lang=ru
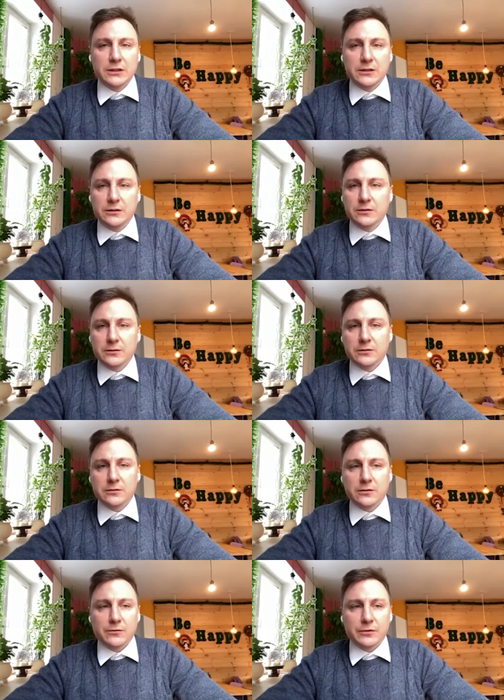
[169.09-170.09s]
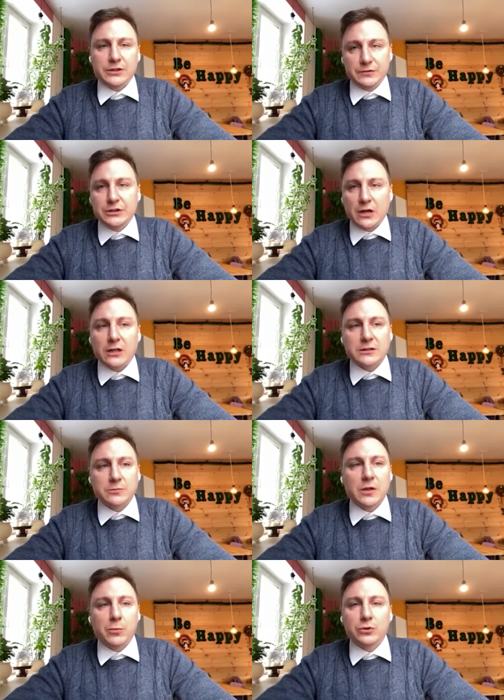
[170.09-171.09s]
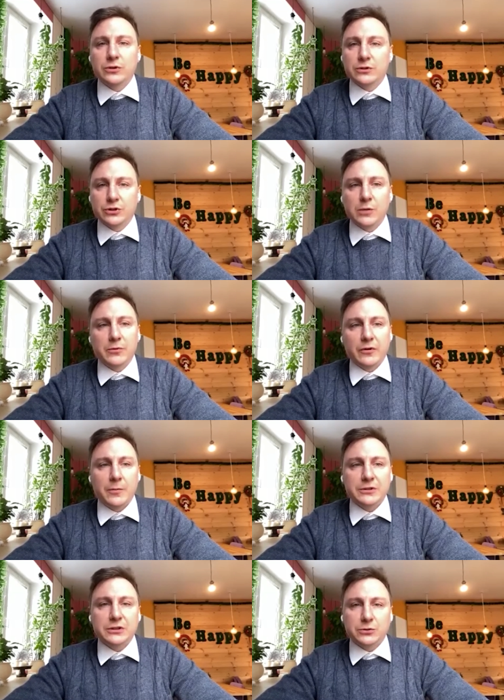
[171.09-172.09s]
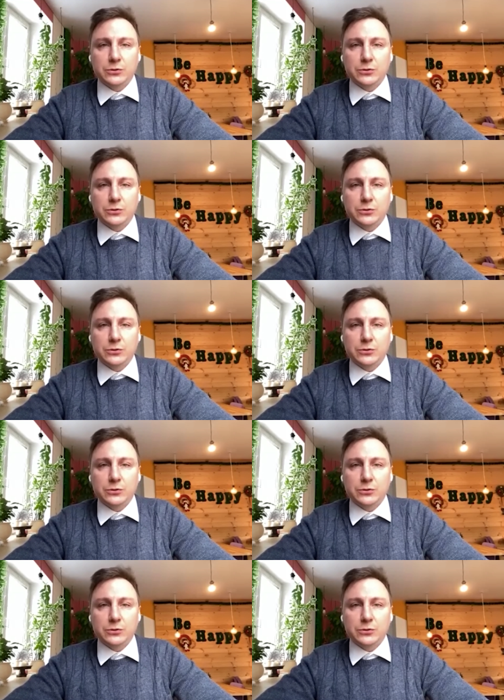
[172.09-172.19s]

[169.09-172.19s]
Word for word: И а, в этой связи как раз и была подана жалоба Европейский